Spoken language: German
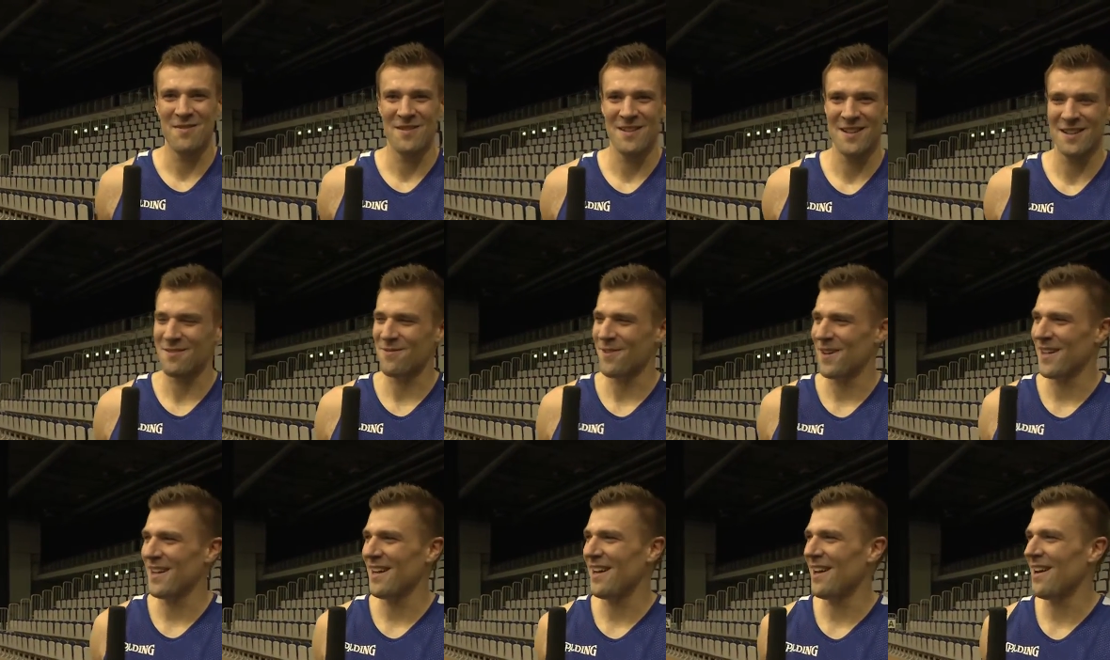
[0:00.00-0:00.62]
dass
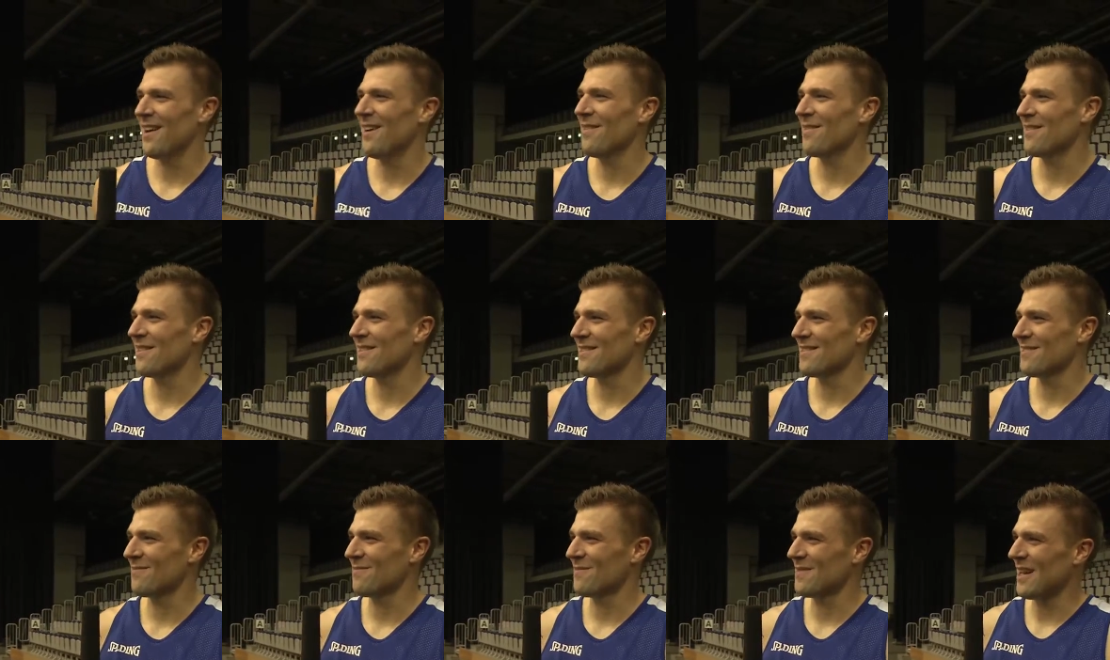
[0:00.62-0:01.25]

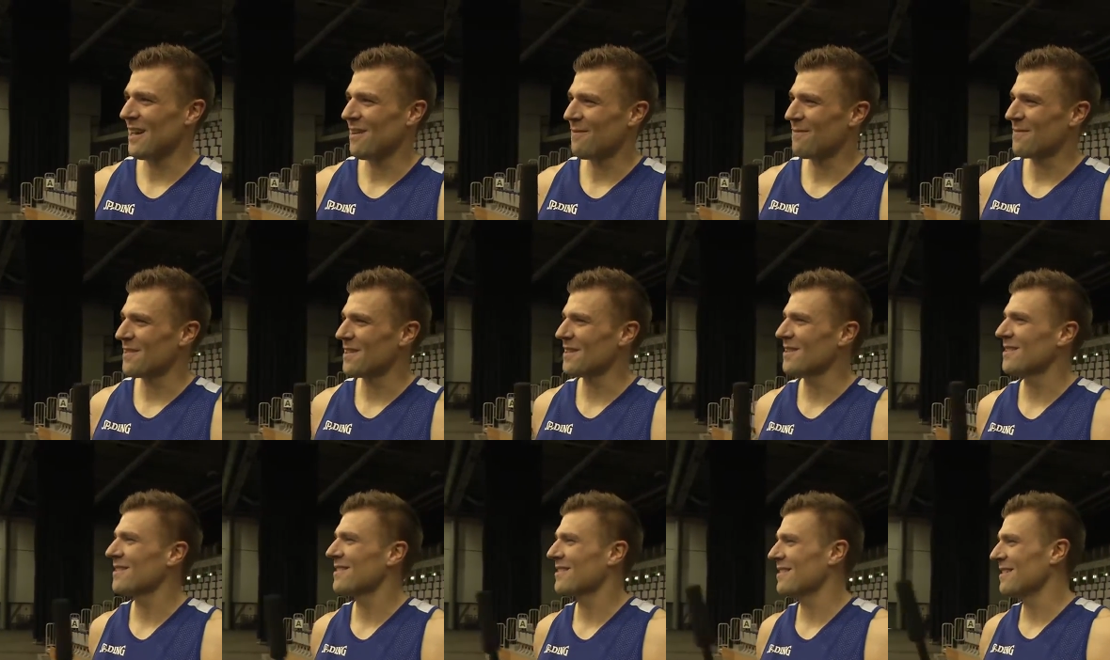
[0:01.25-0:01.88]
Feierabend
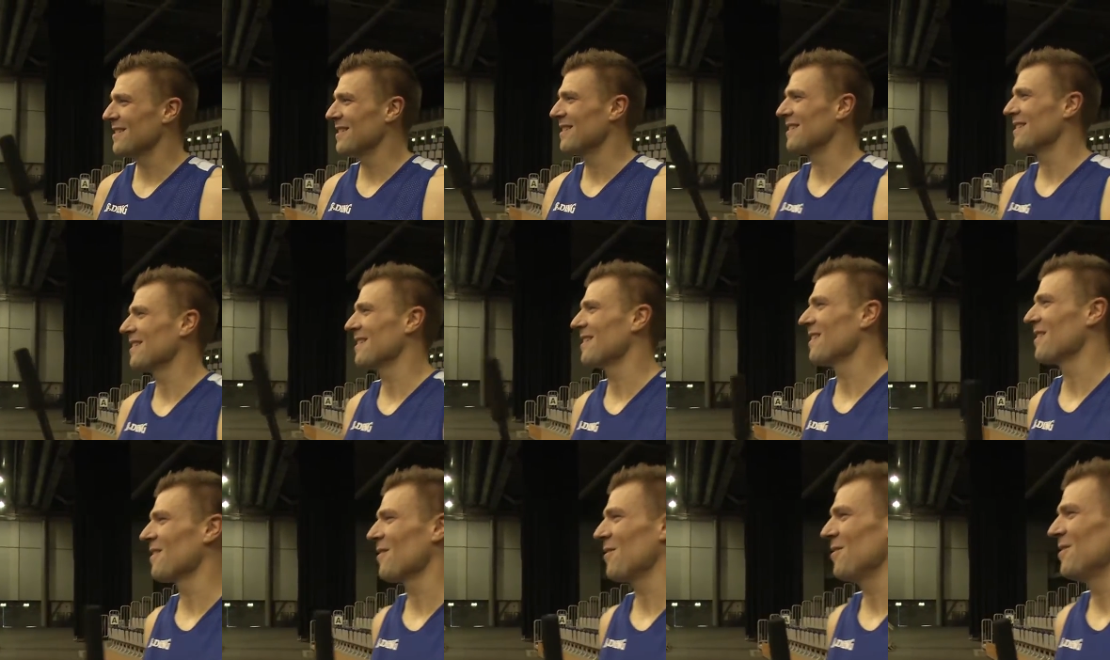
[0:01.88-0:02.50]
ist, die
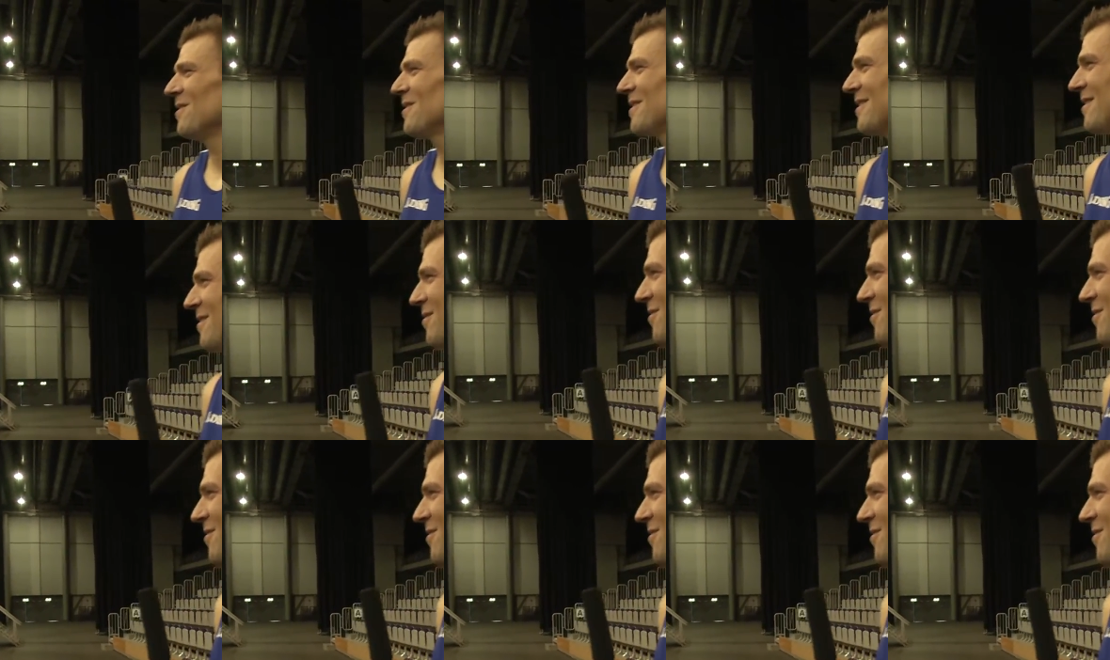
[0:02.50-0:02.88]
äh, rollen sich